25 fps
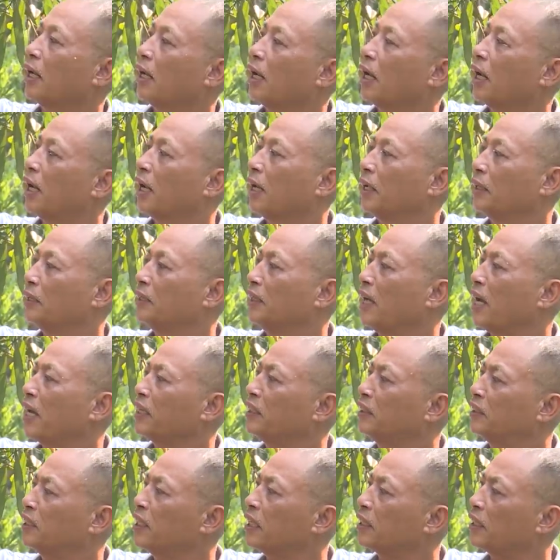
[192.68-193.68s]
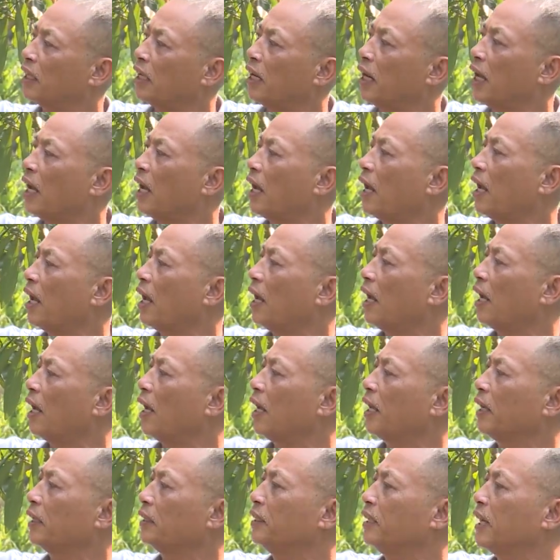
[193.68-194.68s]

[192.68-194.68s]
đang cho thu hoạch với sản lượng gần